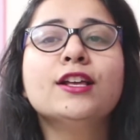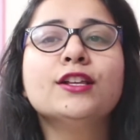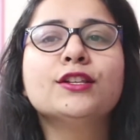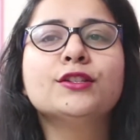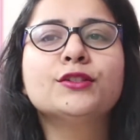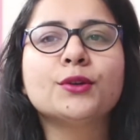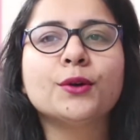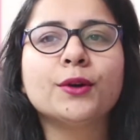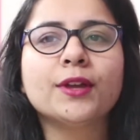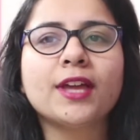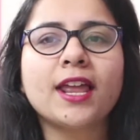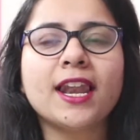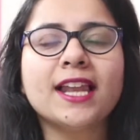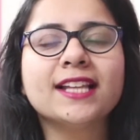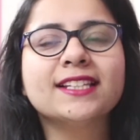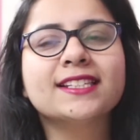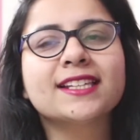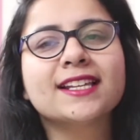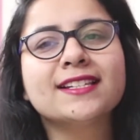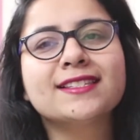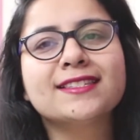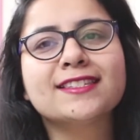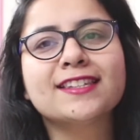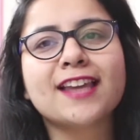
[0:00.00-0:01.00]
सो या
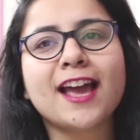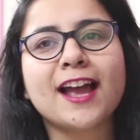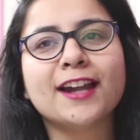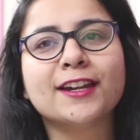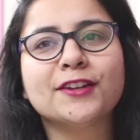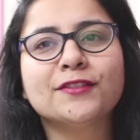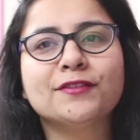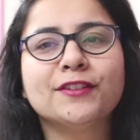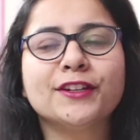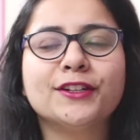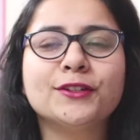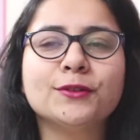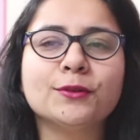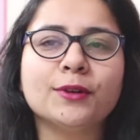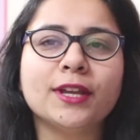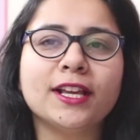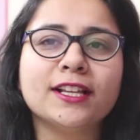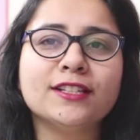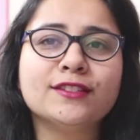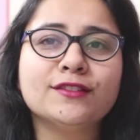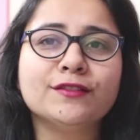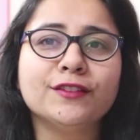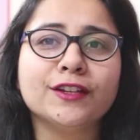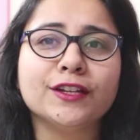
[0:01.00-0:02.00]
लेट्स गेट स्टार्टेड विद
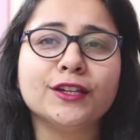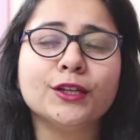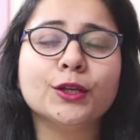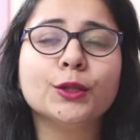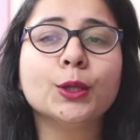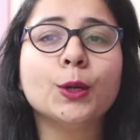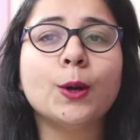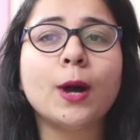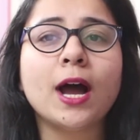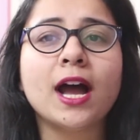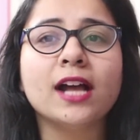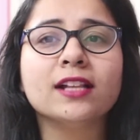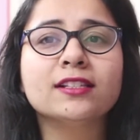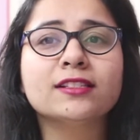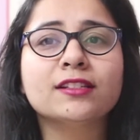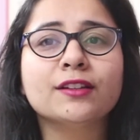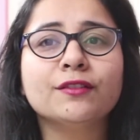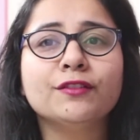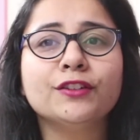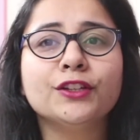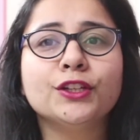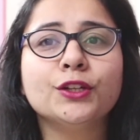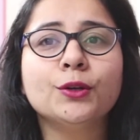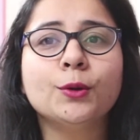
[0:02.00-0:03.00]
टुडेज़ वीडियो तो आज
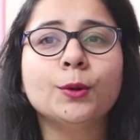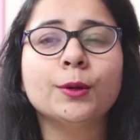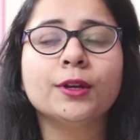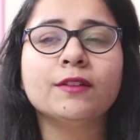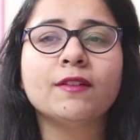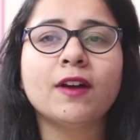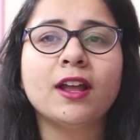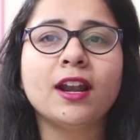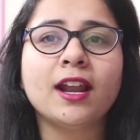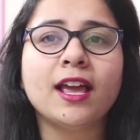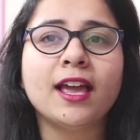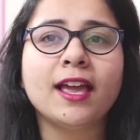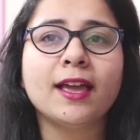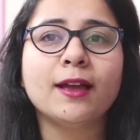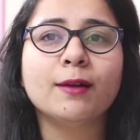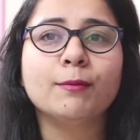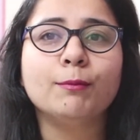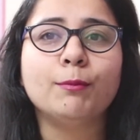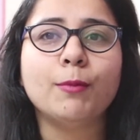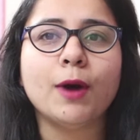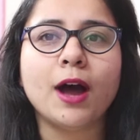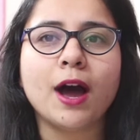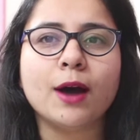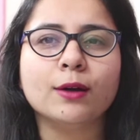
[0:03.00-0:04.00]
का वीडियो होने वाला है
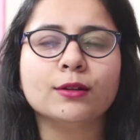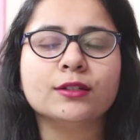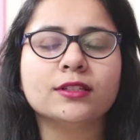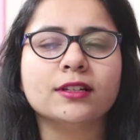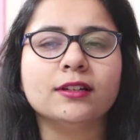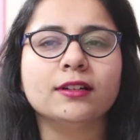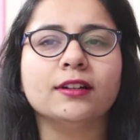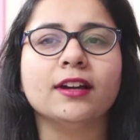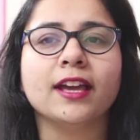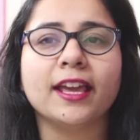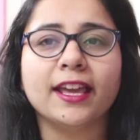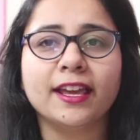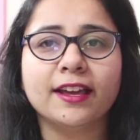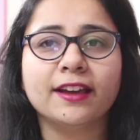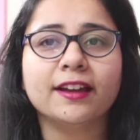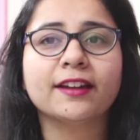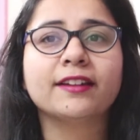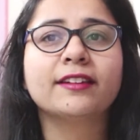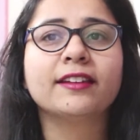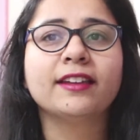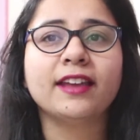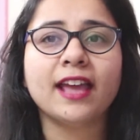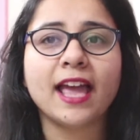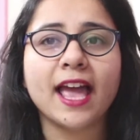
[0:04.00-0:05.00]
अबाउट अ
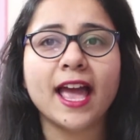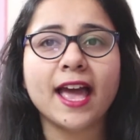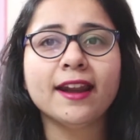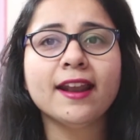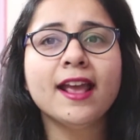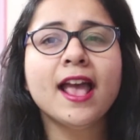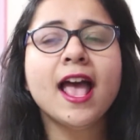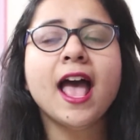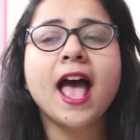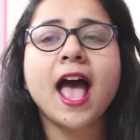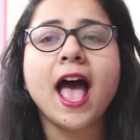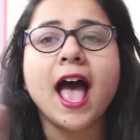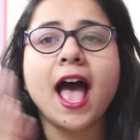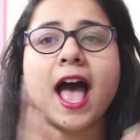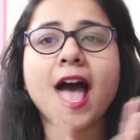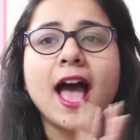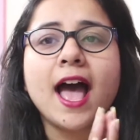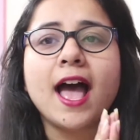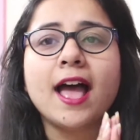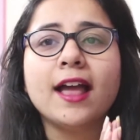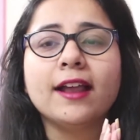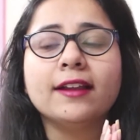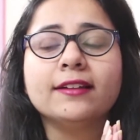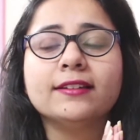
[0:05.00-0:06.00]
हेयर केयर
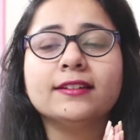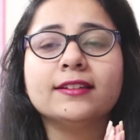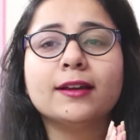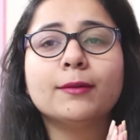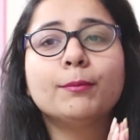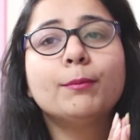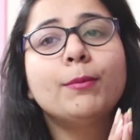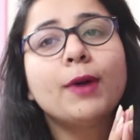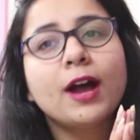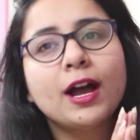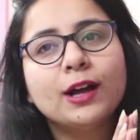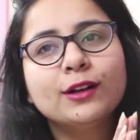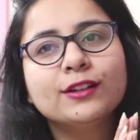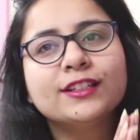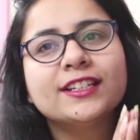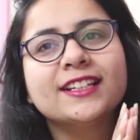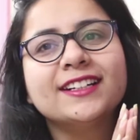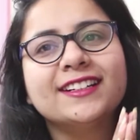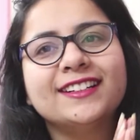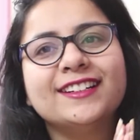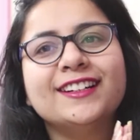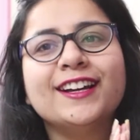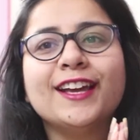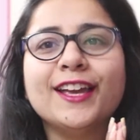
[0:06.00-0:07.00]
एंड अबाउट
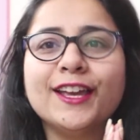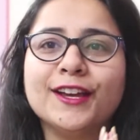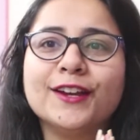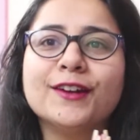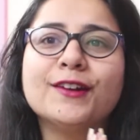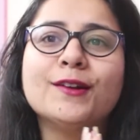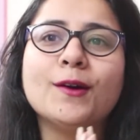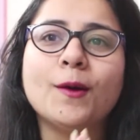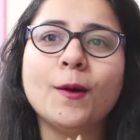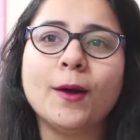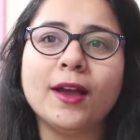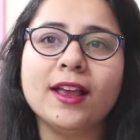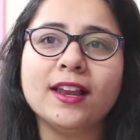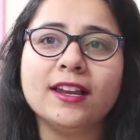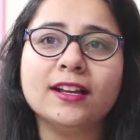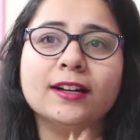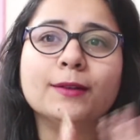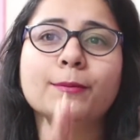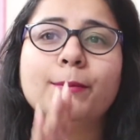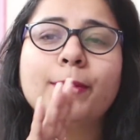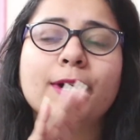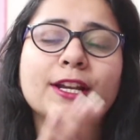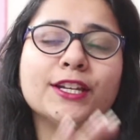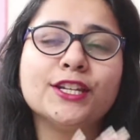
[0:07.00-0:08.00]
अ हेयर ऑयल
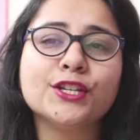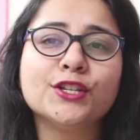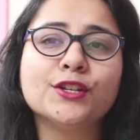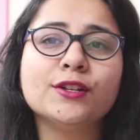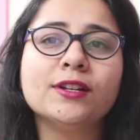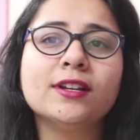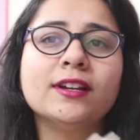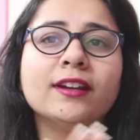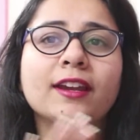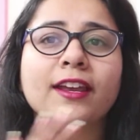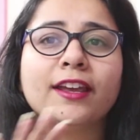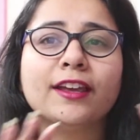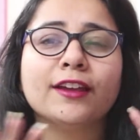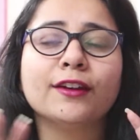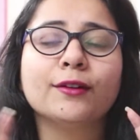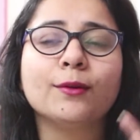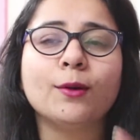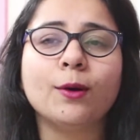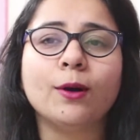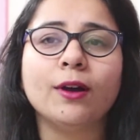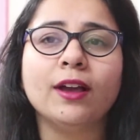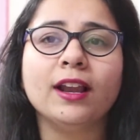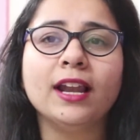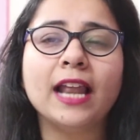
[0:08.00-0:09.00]
अ पर्टिकुलर हेयर
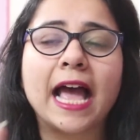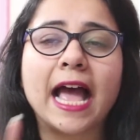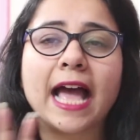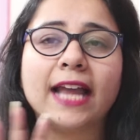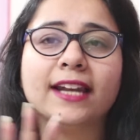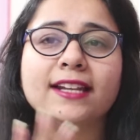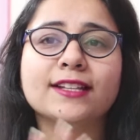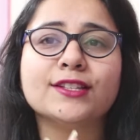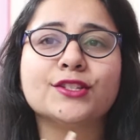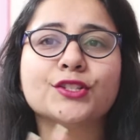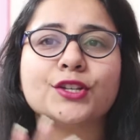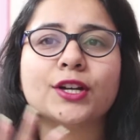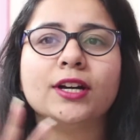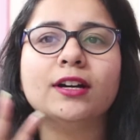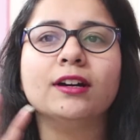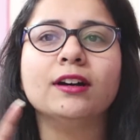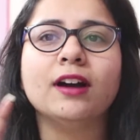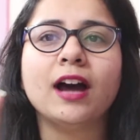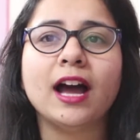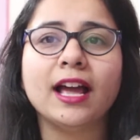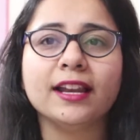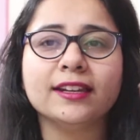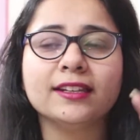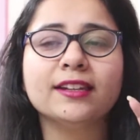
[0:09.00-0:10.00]
ऑयल एंड इट्स
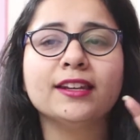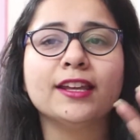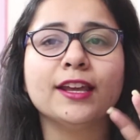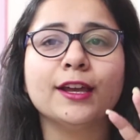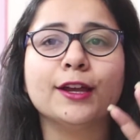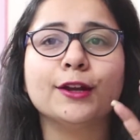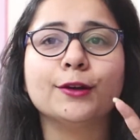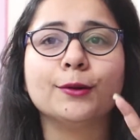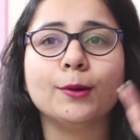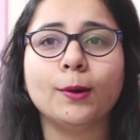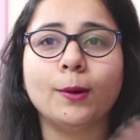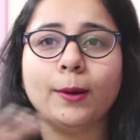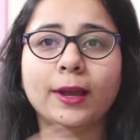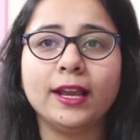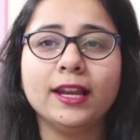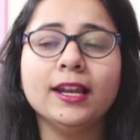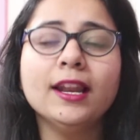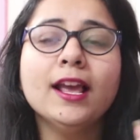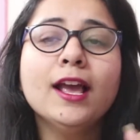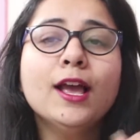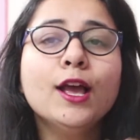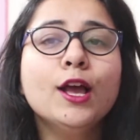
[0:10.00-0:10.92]
अनियन हेयर ऑयल